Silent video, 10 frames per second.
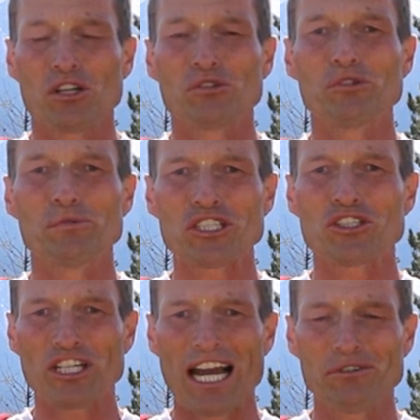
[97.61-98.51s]
Und du wirst
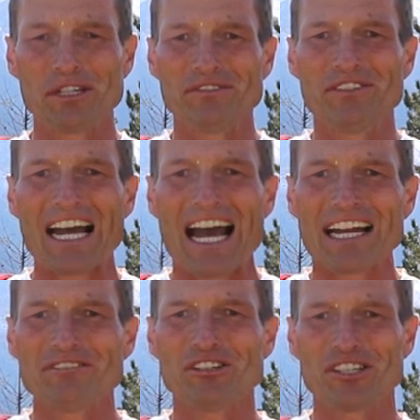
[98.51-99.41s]
staunen, wie
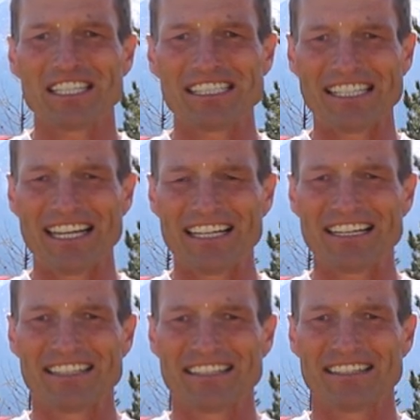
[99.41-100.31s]
einfach das geht.